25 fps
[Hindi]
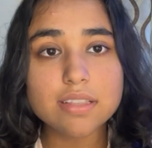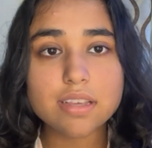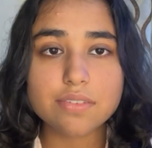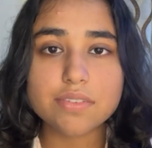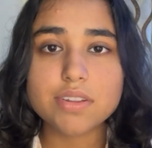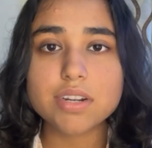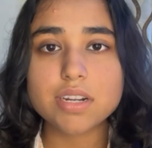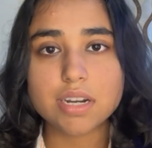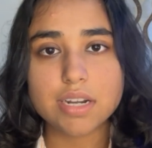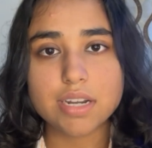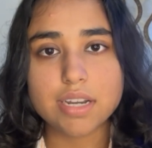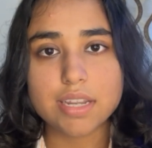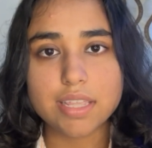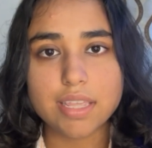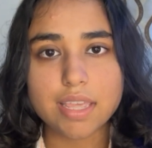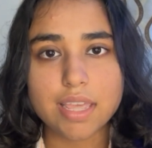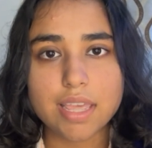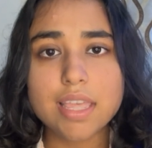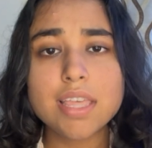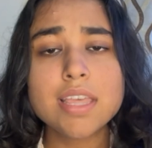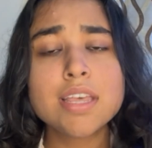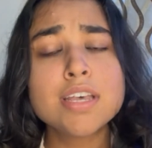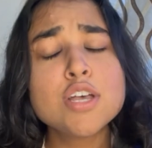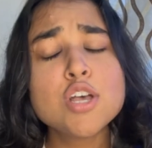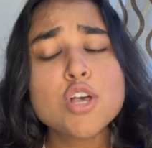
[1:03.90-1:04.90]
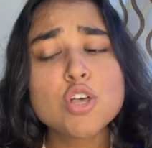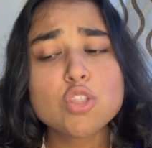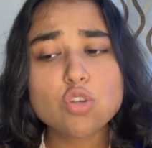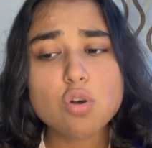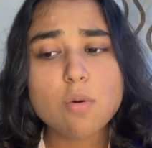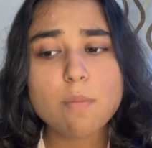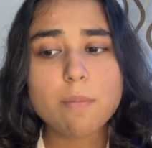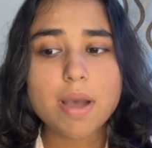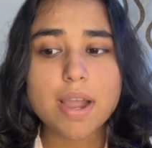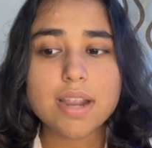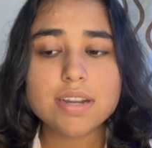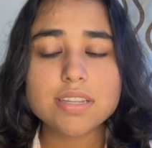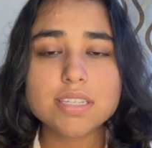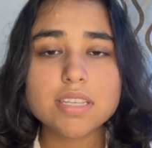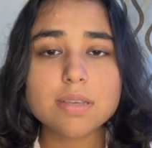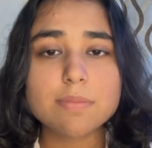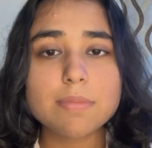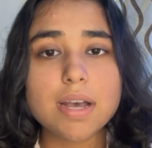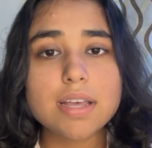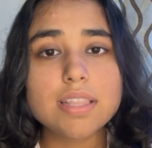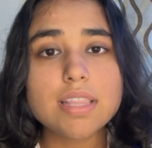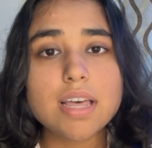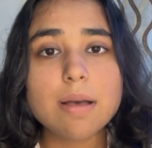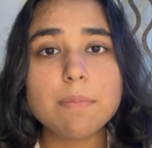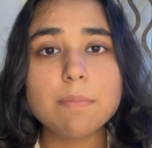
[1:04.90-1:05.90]
कवर करनी है तो मार्च के
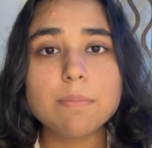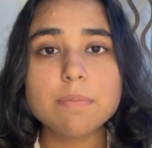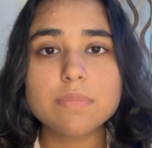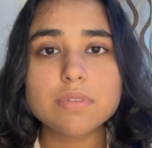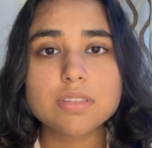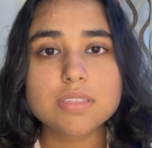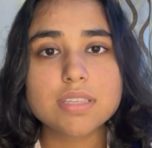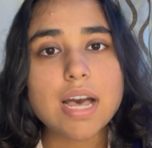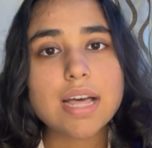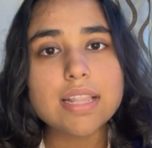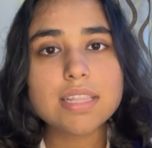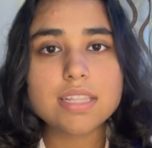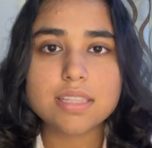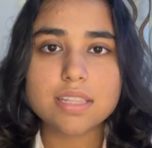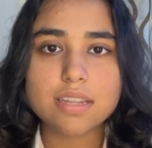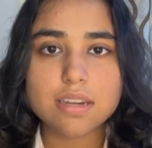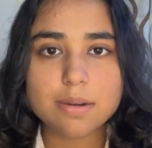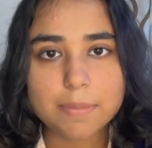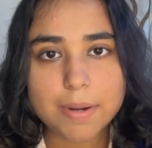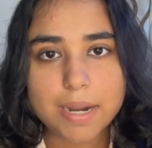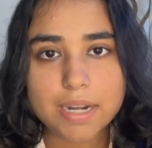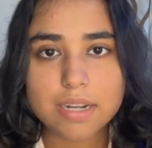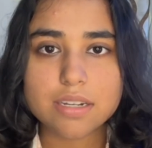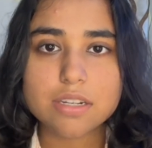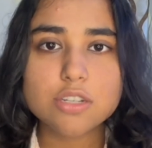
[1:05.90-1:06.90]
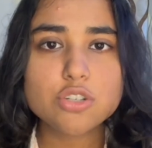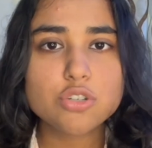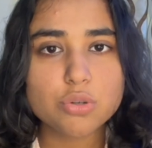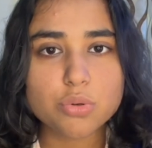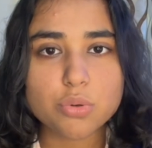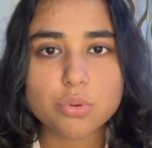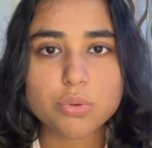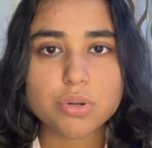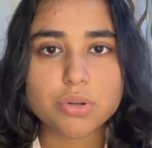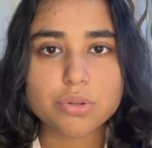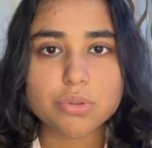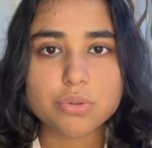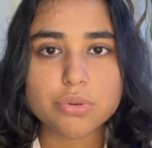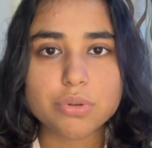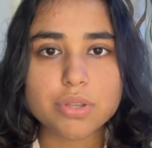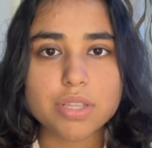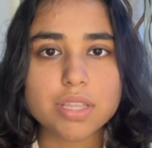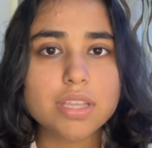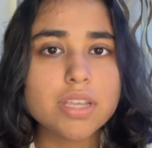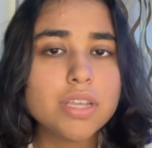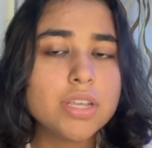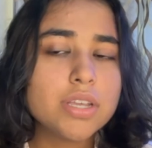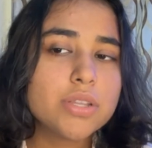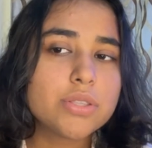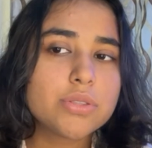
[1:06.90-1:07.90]
बाद आप ज़्यादा देर बैठना शुरू कर दोगे
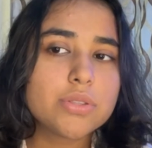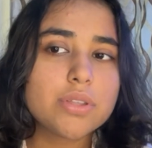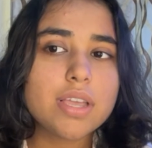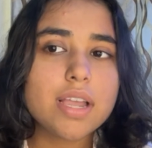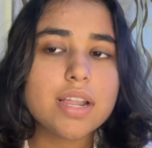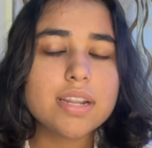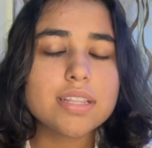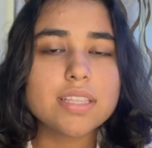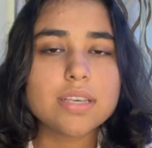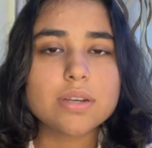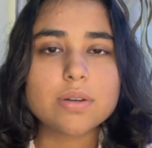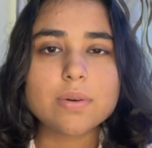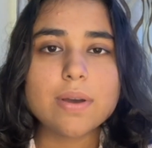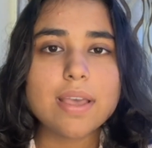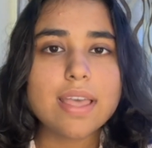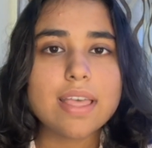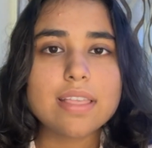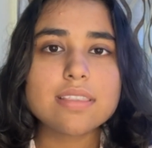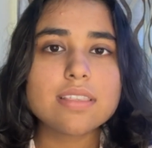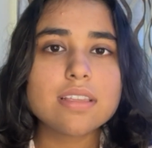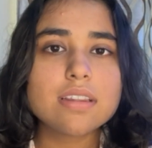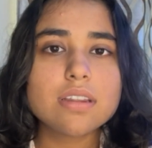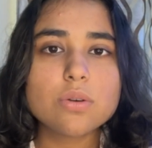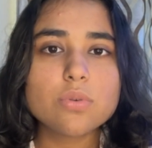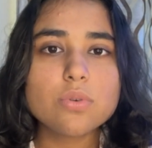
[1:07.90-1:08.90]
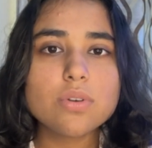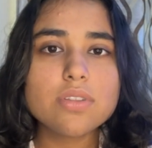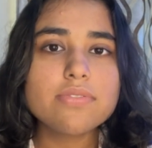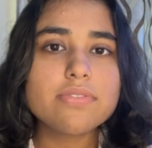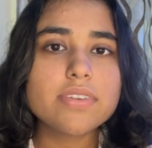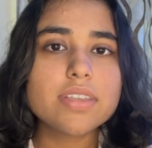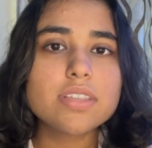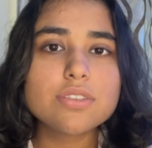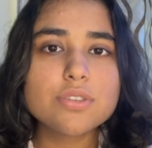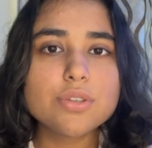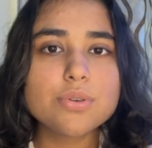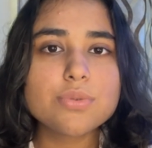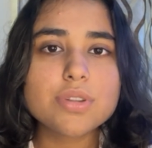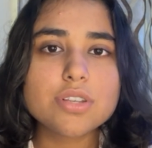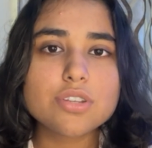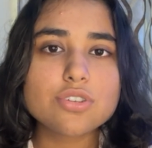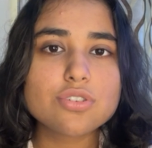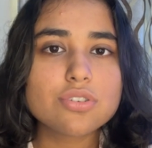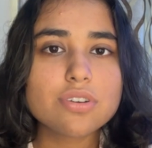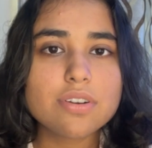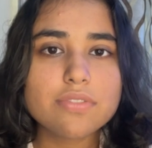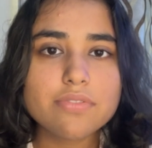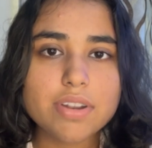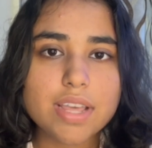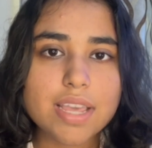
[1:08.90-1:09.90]
तो यार देखो ऐसा ना कोई फिक्स
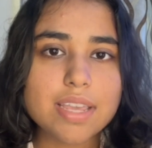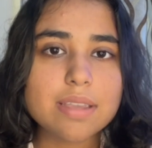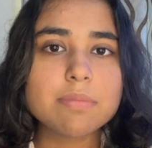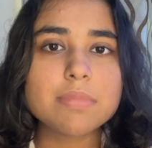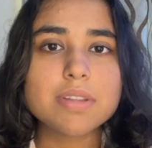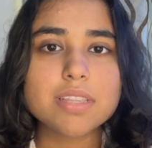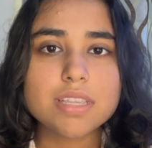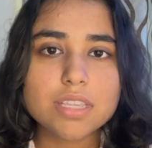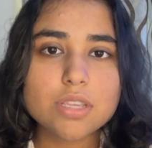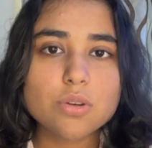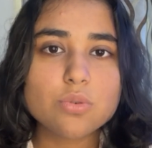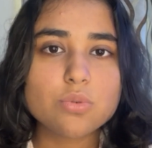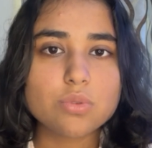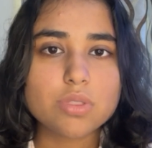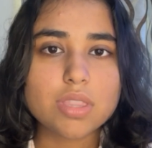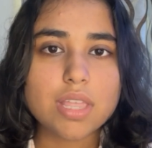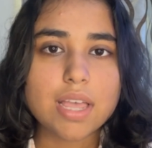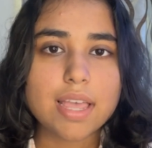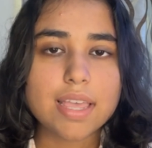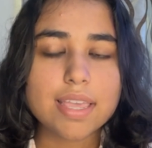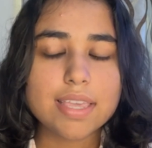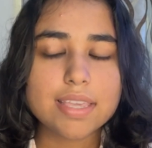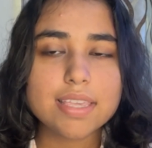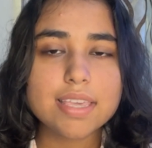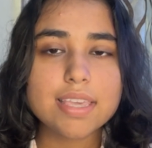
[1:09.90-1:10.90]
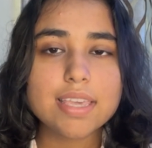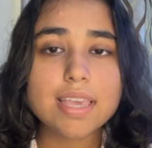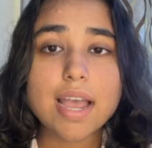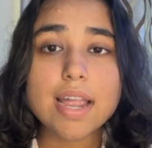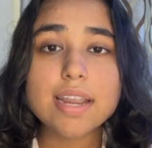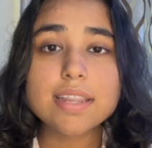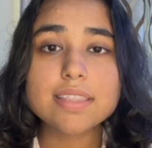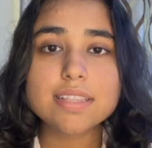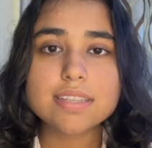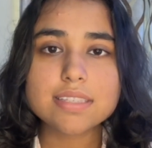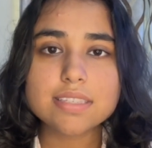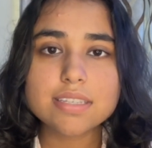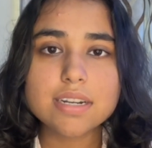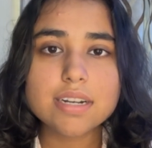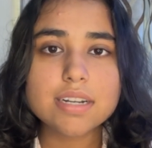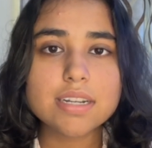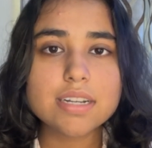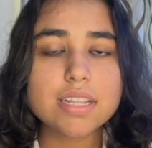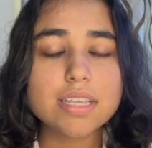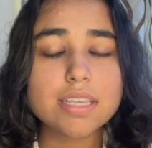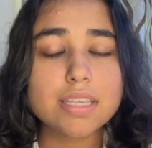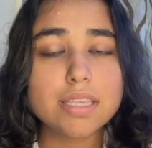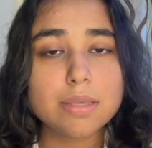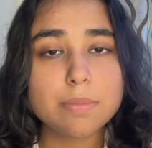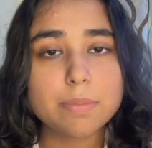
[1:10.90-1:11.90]
ड्यूरेशन ऑफ टाइम नहीं होता है कि यार दस
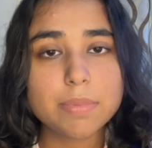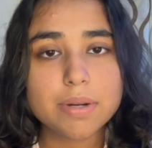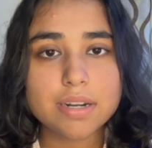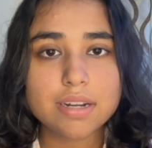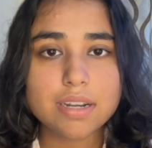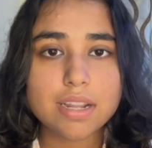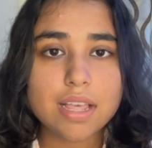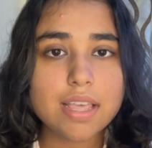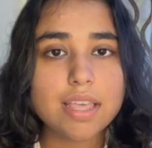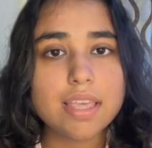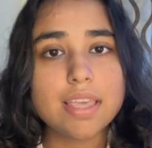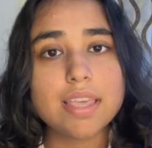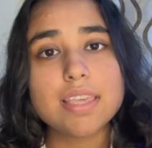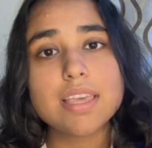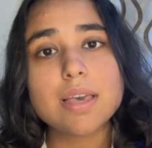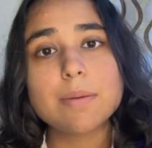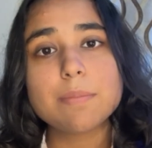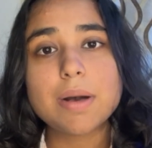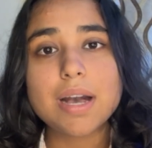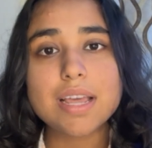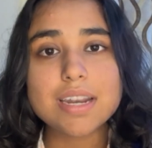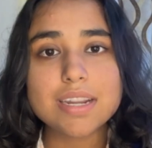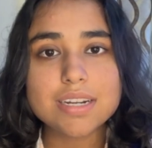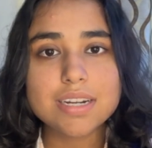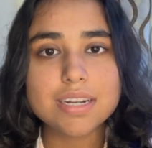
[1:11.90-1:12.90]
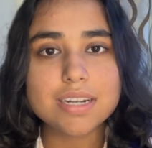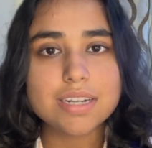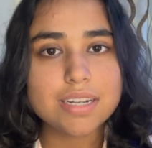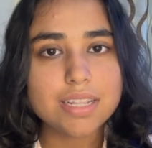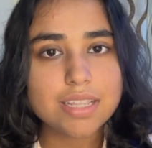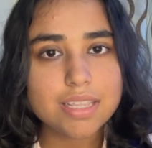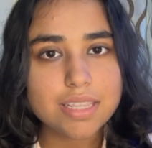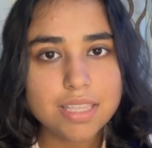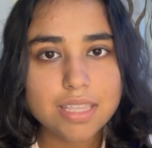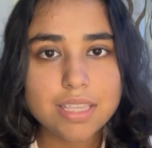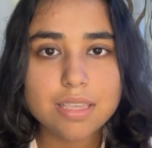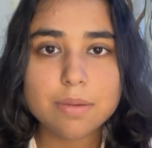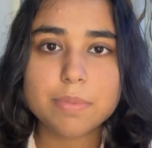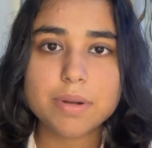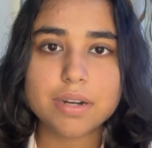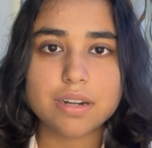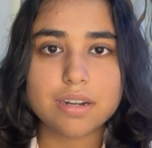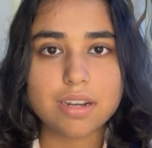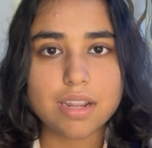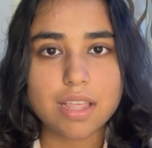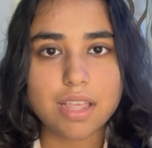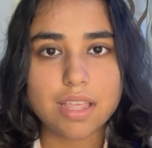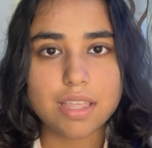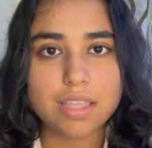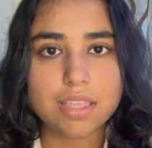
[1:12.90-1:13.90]
घंटे ही पढ़ना है या बारह घंटे ही
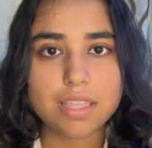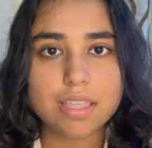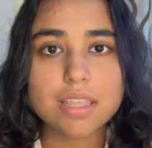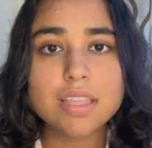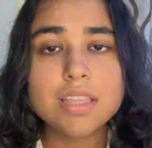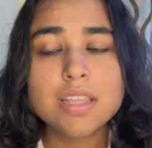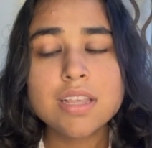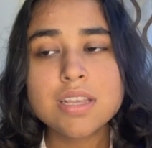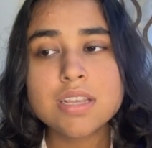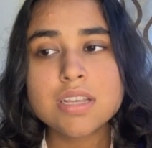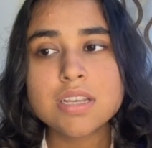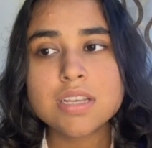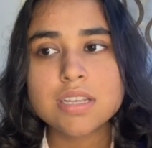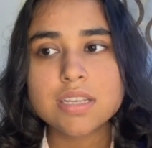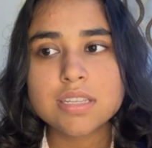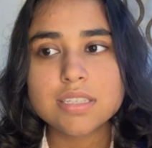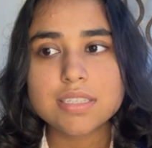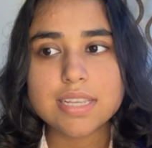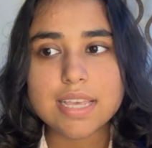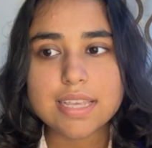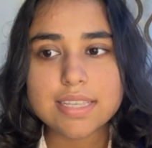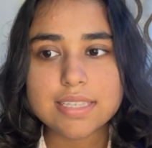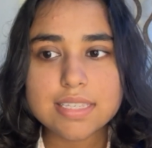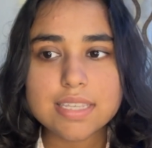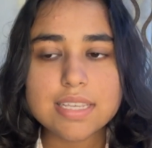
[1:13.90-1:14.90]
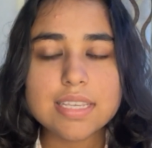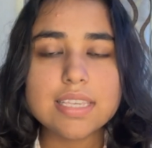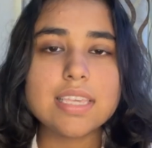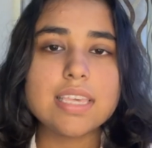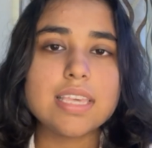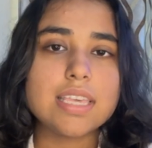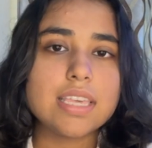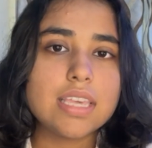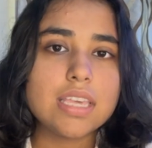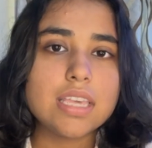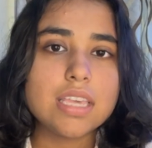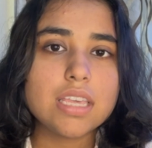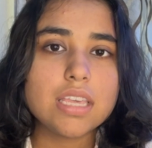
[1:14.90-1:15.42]
पढ़ना है जैसे कि